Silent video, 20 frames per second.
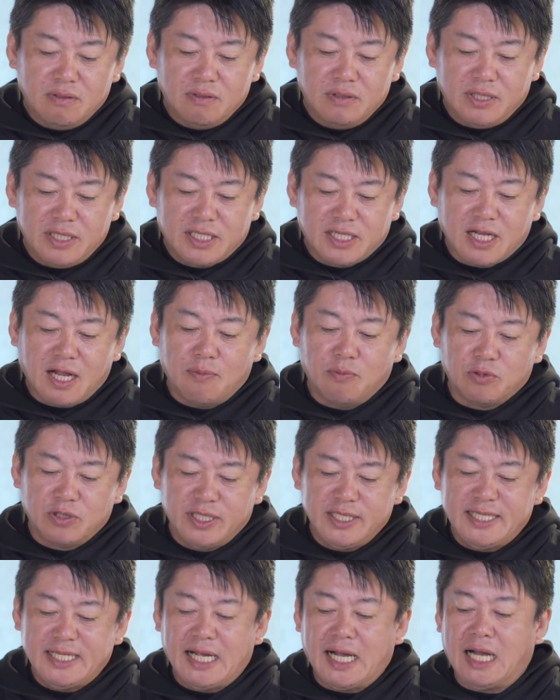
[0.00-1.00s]
でしかも
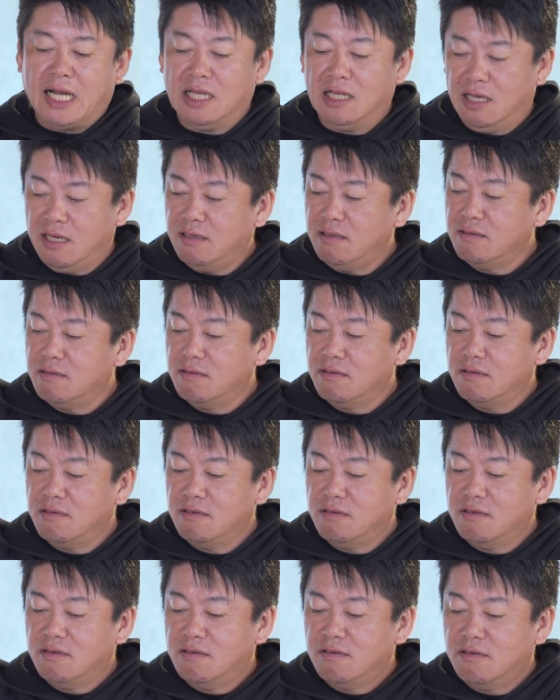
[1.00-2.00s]
時差がね、
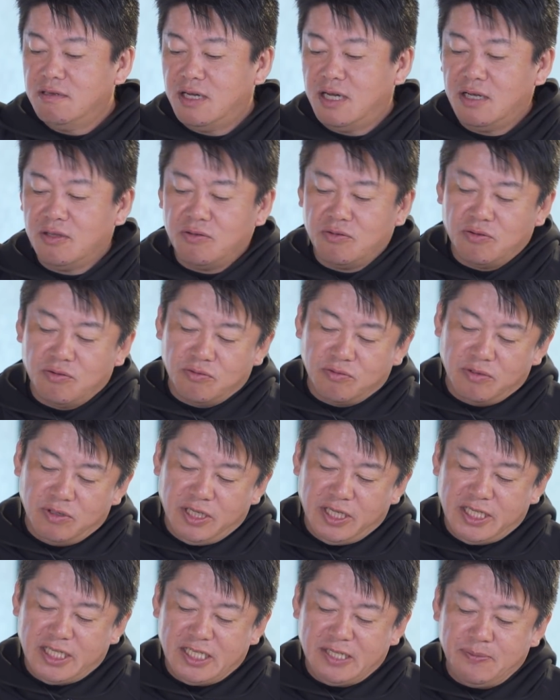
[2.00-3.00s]
あの
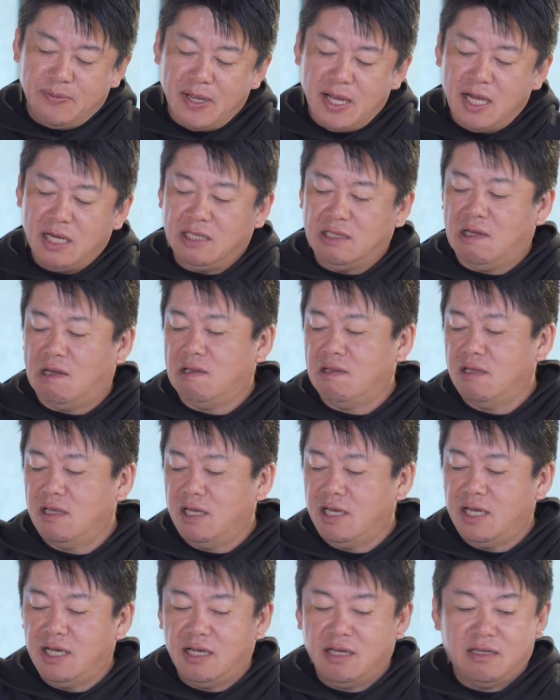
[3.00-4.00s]
西回りなん
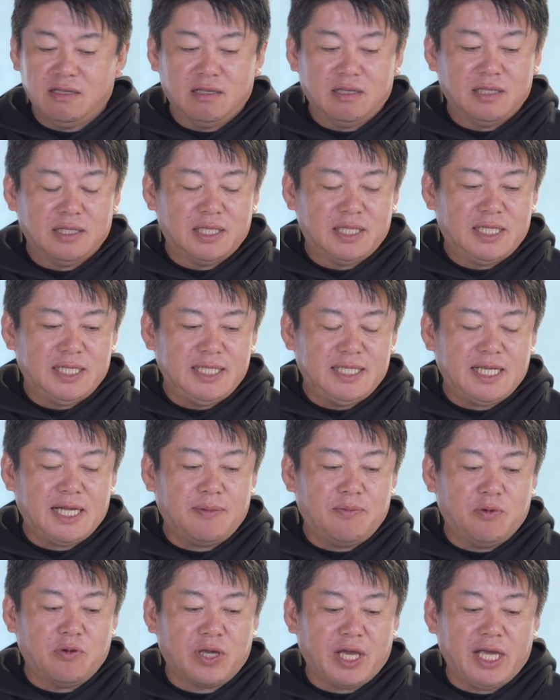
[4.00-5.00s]
で時差
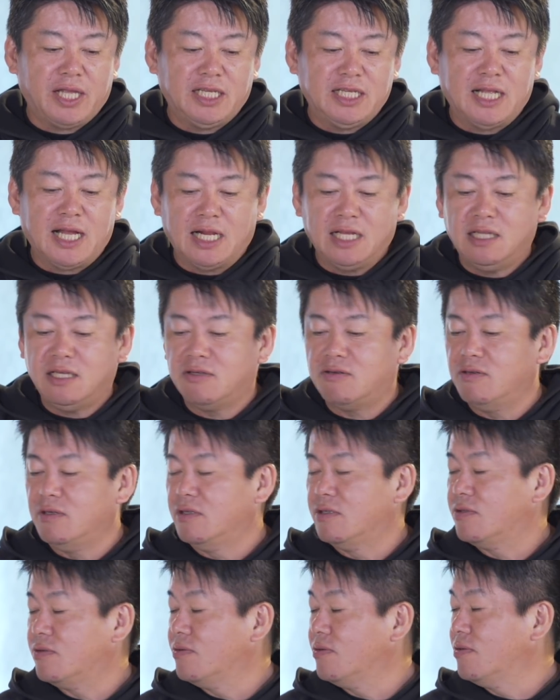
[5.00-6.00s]
ボケになりにくいん
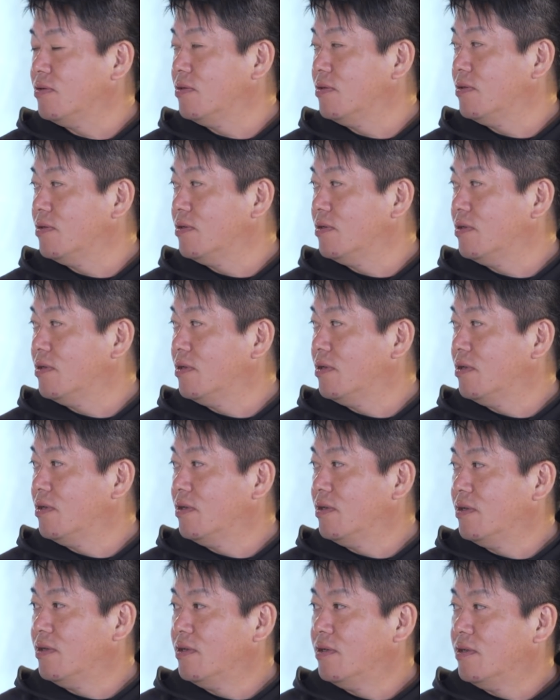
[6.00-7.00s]
ですよ。
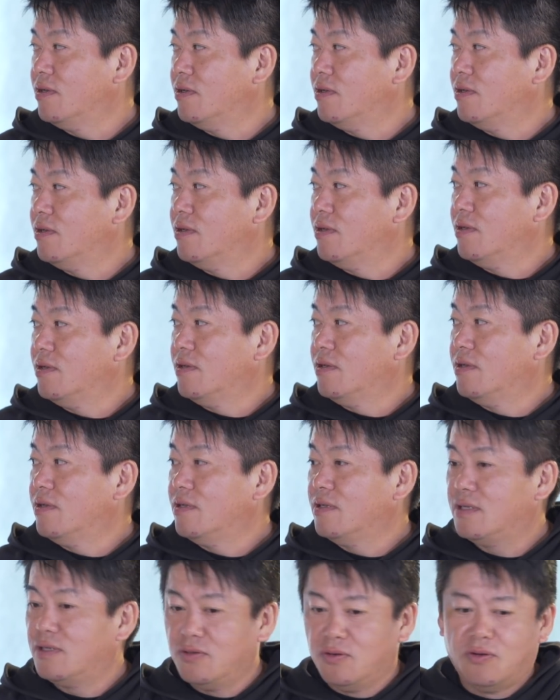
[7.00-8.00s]
ああ、大きいポイントです
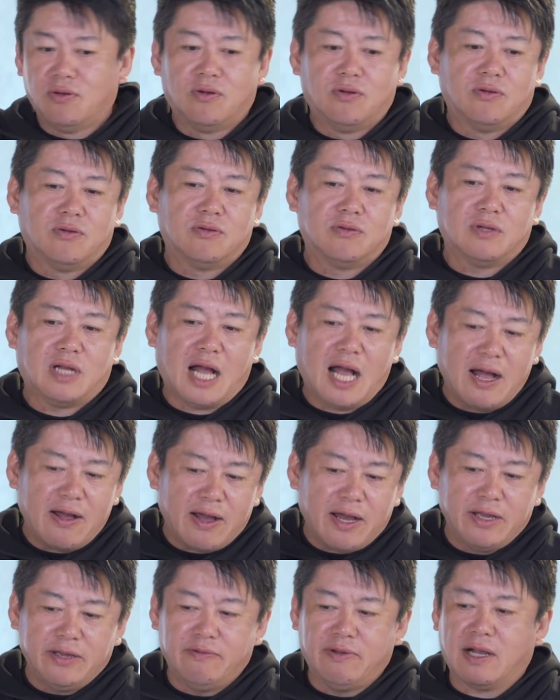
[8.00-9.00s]
ね。そう、うん、
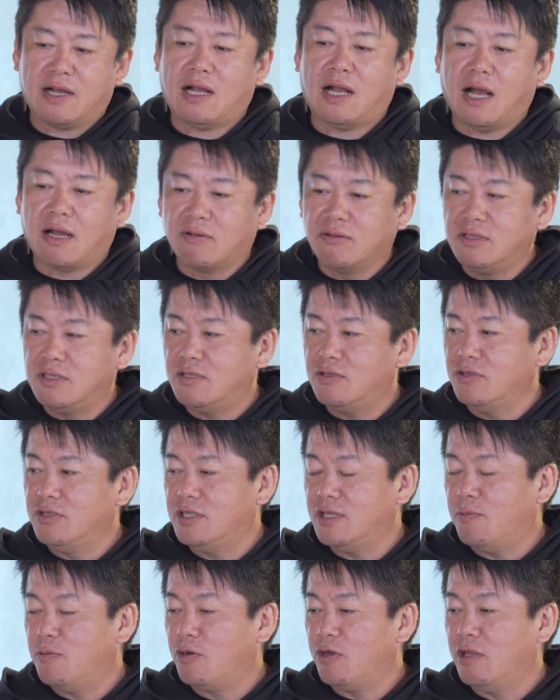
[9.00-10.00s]
ハワイは確実に
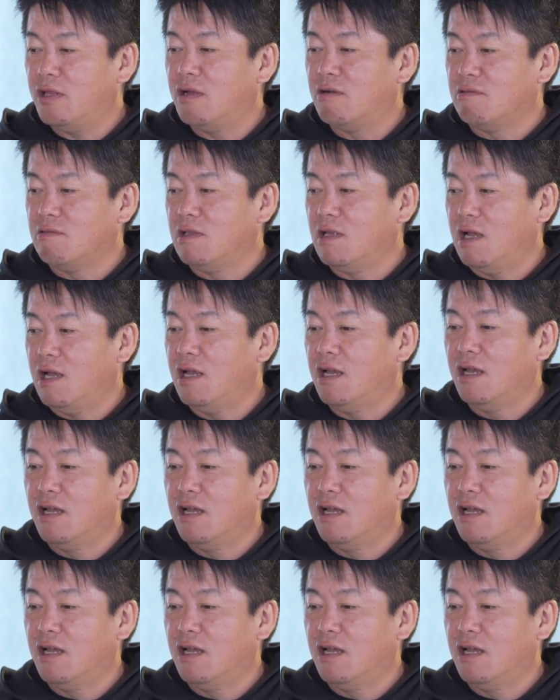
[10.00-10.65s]
時差ボケになるんで、うん、